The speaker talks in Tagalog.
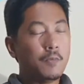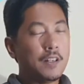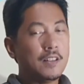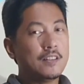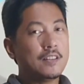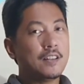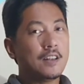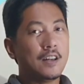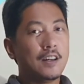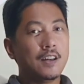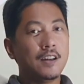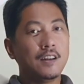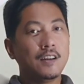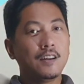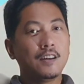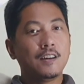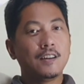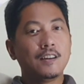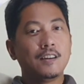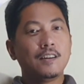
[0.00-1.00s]
man siya.
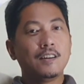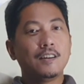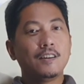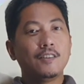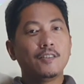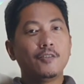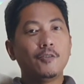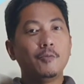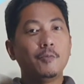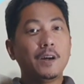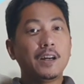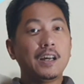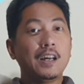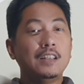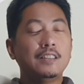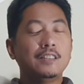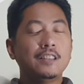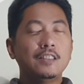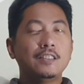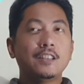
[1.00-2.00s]

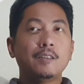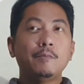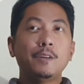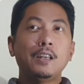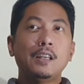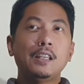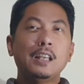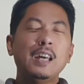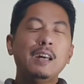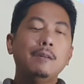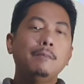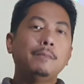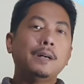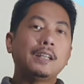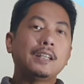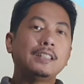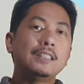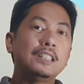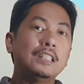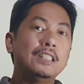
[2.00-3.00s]
Kumbaga, sinasabi niya, ah,
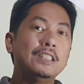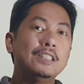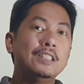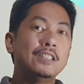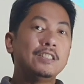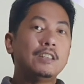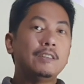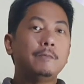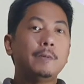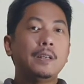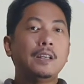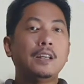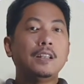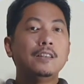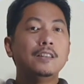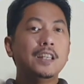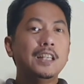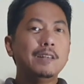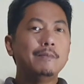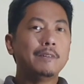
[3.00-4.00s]
parang 360 effect yan.
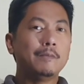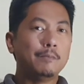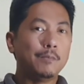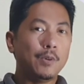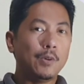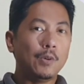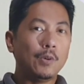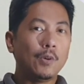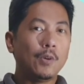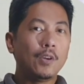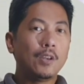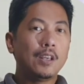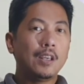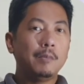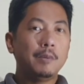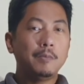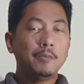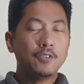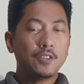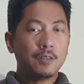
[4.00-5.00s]
Hindi naman po.
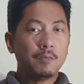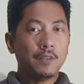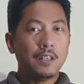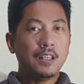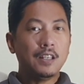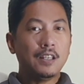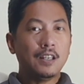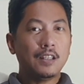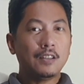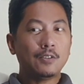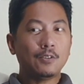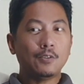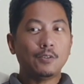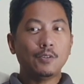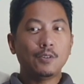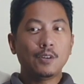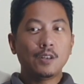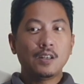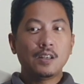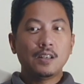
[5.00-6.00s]
Ibig ko sabihin
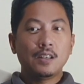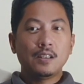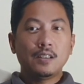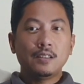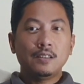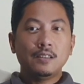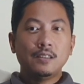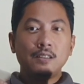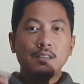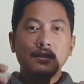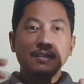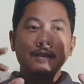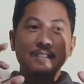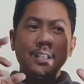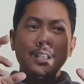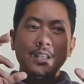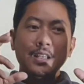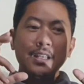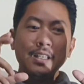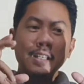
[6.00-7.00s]
nito,
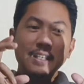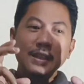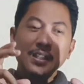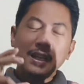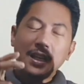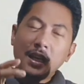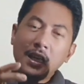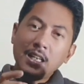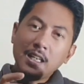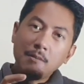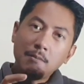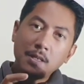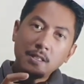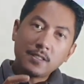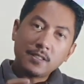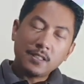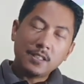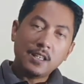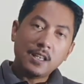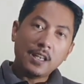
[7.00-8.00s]
talagang
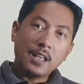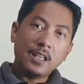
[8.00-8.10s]
inilalabas niya,